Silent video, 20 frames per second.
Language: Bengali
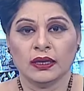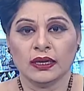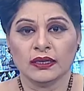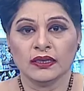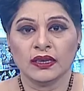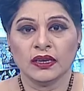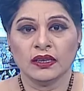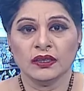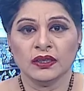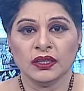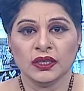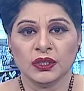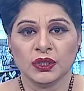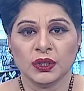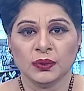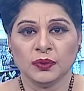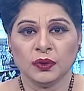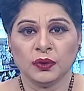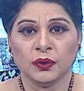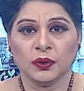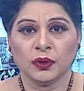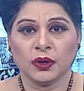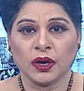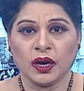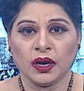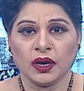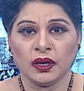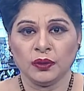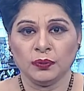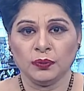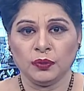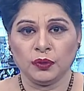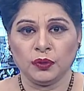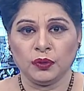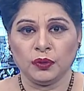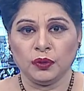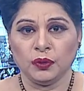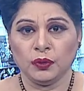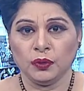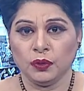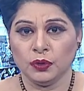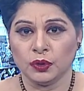রাজধানীতে জীবন রক্ষাকারী পণ্য